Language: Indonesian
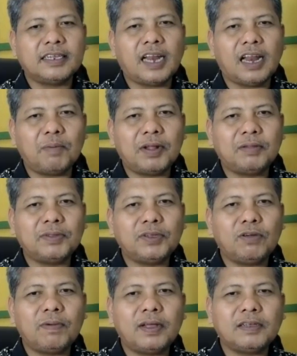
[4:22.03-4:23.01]
Selamat
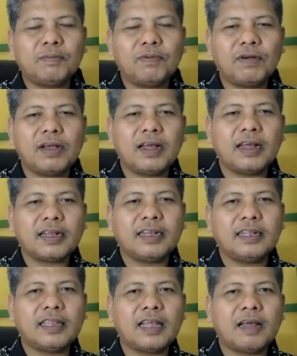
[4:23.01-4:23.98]
mencoba, semoga
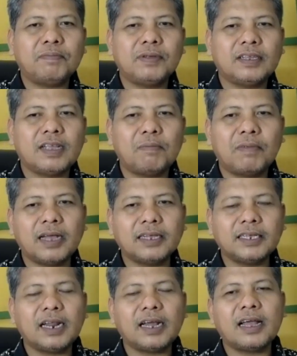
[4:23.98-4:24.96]
kita bisa
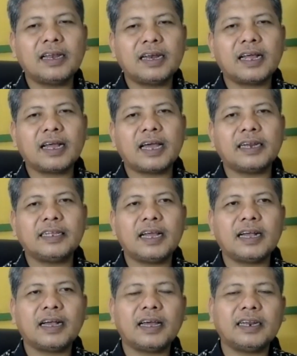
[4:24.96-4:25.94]
menghasilkan
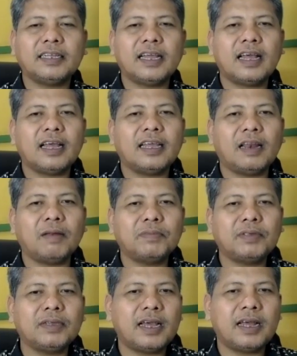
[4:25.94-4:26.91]
karya-karya
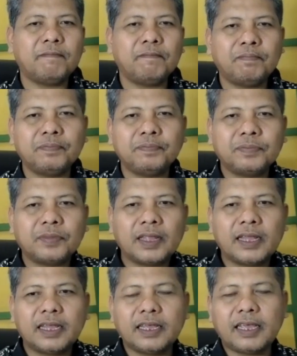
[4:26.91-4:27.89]
ilmiah
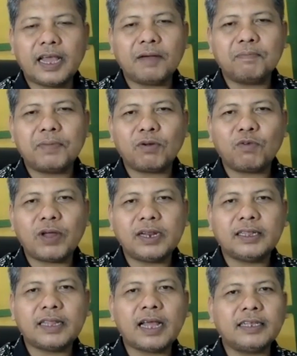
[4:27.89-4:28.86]
yang
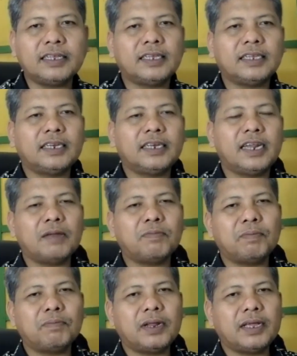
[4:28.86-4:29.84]
berkualitas dan
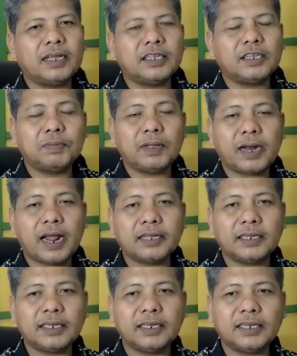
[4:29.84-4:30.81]
memberi
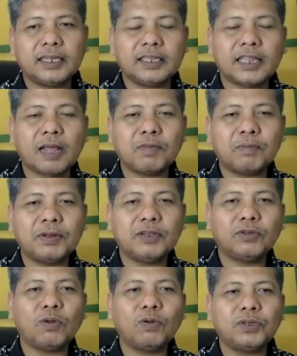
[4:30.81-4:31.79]
inspirasi serta memberi
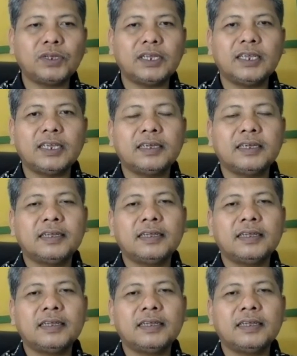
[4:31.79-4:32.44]
solusi